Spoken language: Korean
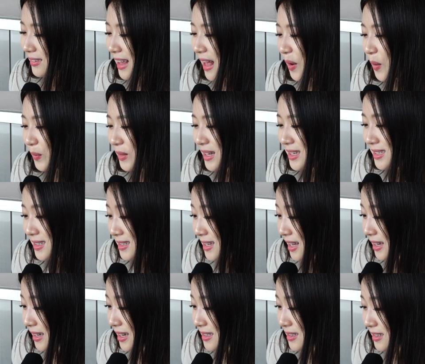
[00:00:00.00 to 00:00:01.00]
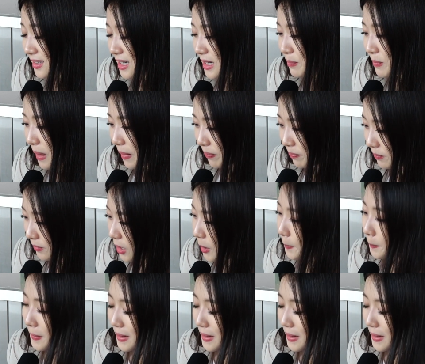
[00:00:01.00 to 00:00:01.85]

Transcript: 타고난 스타 기질을 마음껏